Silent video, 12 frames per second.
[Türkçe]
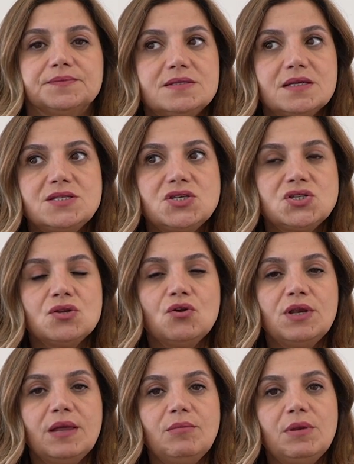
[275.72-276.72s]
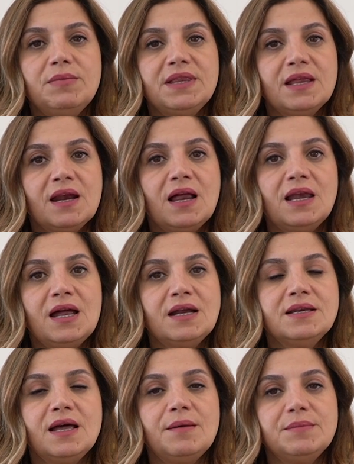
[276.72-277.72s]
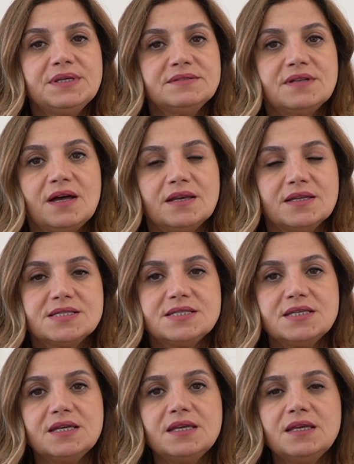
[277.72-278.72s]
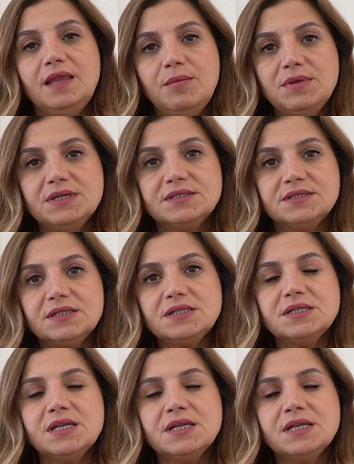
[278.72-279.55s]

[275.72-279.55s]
Saç için önemli minerallerden bir tanesi demirdir.